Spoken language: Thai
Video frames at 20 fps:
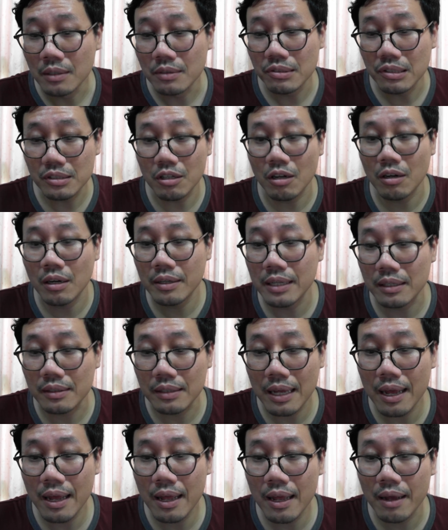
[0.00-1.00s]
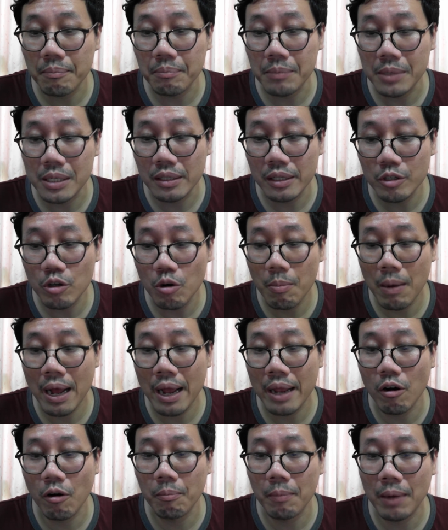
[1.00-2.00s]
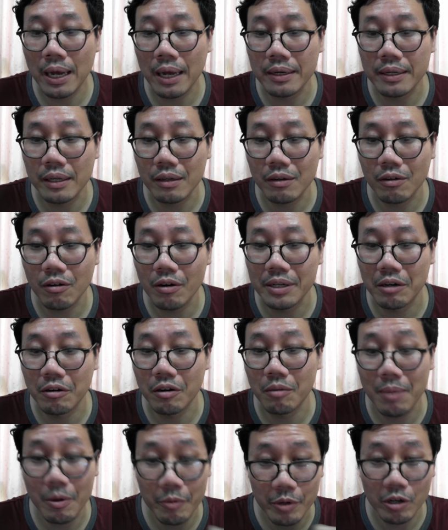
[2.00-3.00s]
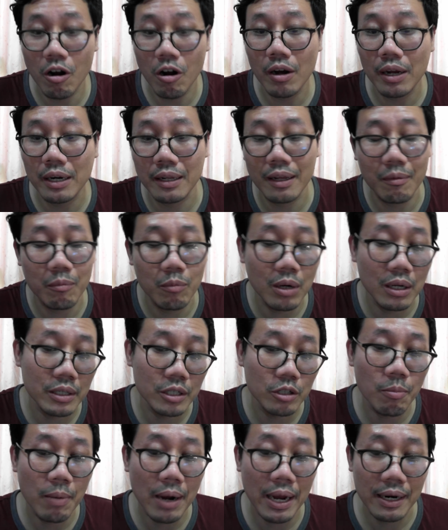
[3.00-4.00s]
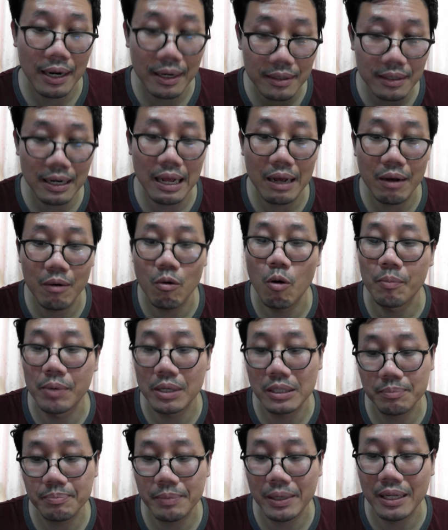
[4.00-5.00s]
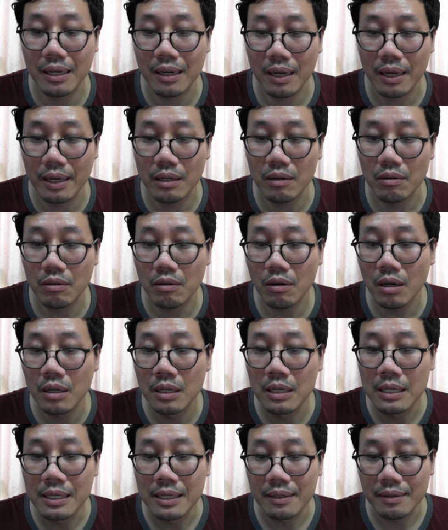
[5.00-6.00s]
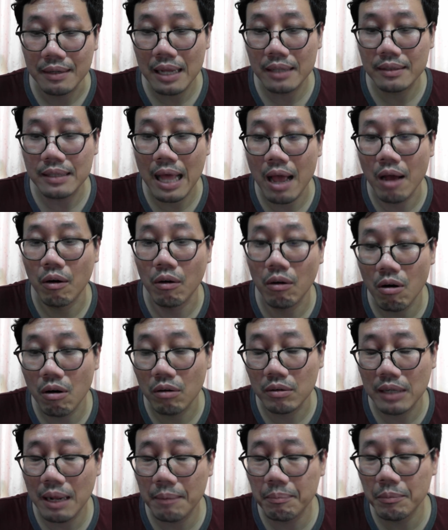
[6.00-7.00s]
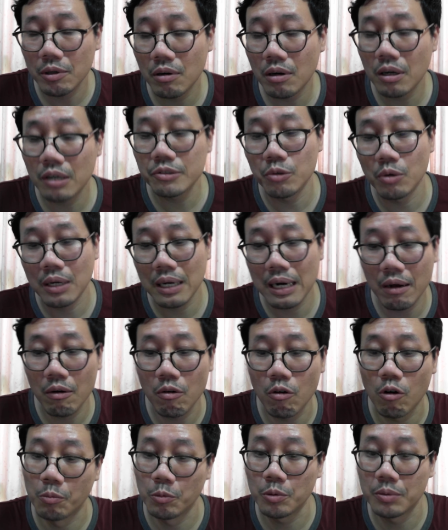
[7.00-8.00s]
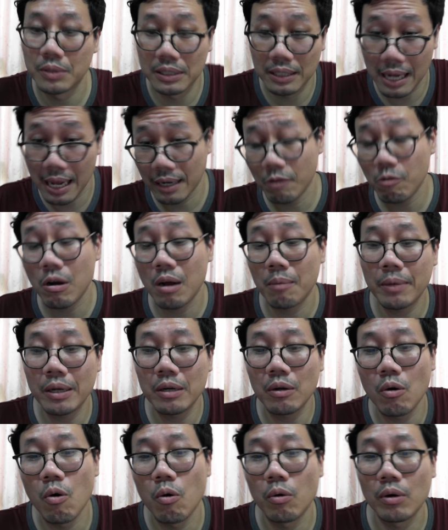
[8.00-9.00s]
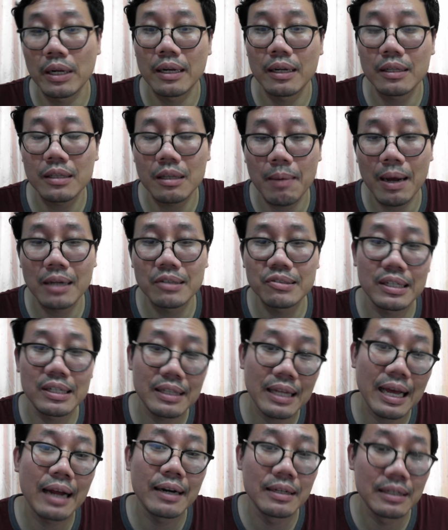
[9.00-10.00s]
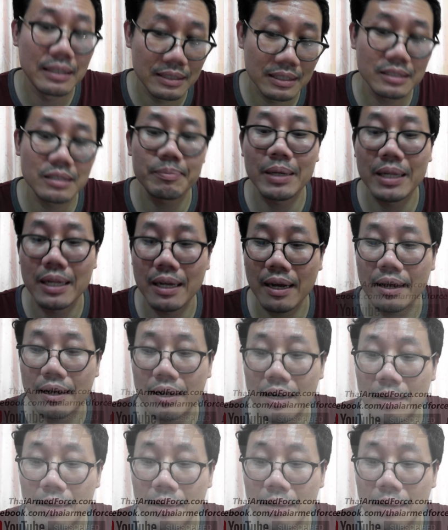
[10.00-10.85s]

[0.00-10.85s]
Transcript: ซึ่งตอนนั้นเนี่ยถ้ามีนโยบายออกมาเนี่ย ก็เดี๋ยวเรามาวิเคราะห์กันครับว่า นโยบายร้านกลาโหมเนี่ยจะเป็นยังไง แล้วก็หน้าตาของกองทัพแล้วก็กระทรวงกลาโหมรวมถึงงานด้านความมั่นคงในรัฐบาลเศรษฐาหนึ่งเนี่ยจะเป็นยังไงค